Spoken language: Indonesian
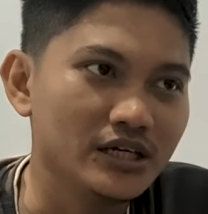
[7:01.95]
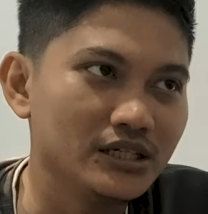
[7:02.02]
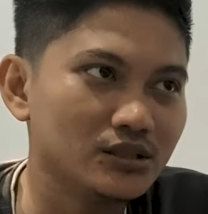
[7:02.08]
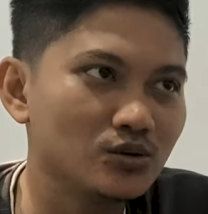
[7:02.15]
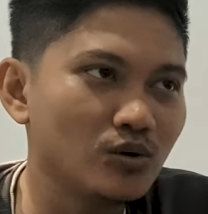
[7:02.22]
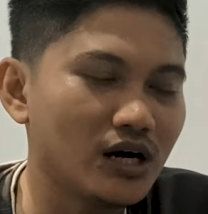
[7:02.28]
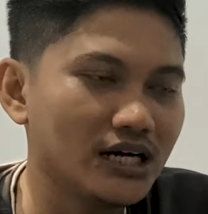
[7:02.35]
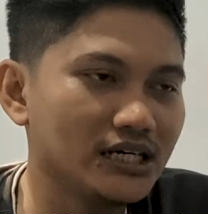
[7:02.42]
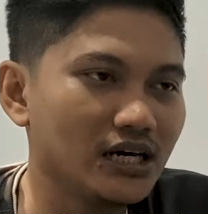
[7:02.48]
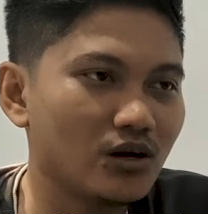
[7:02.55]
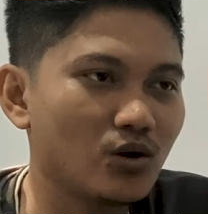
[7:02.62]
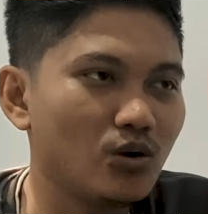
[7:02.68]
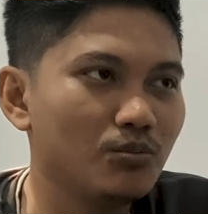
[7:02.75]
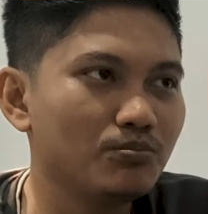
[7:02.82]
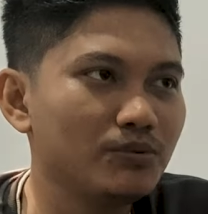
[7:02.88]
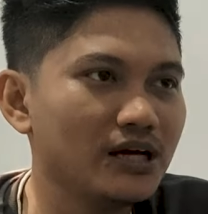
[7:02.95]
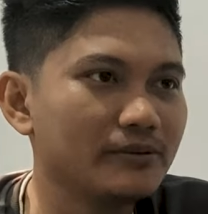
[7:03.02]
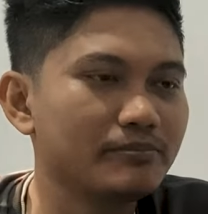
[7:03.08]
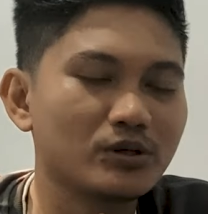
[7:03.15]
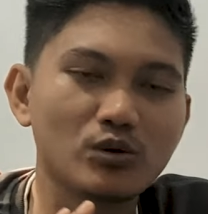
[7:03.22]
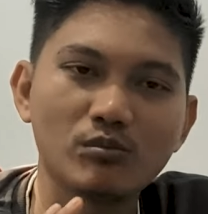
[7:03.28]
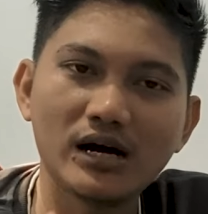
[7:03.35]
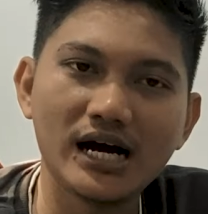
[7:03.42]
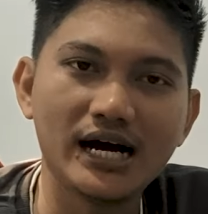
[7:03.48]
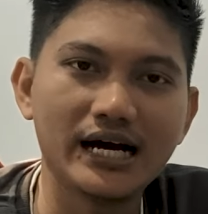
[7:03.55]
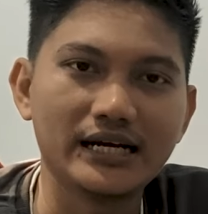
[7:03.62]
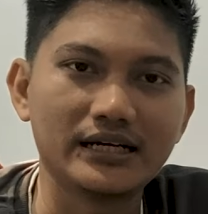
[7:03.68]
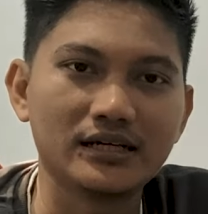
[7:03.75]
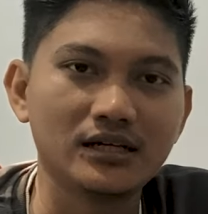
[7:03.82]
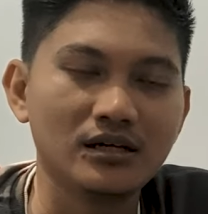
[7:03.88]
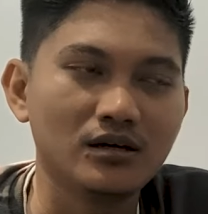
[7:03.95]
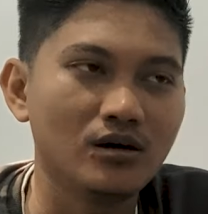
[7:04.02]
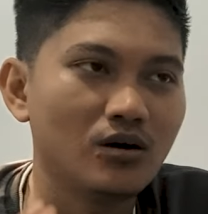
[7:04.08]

Itu ada komplek perumahan.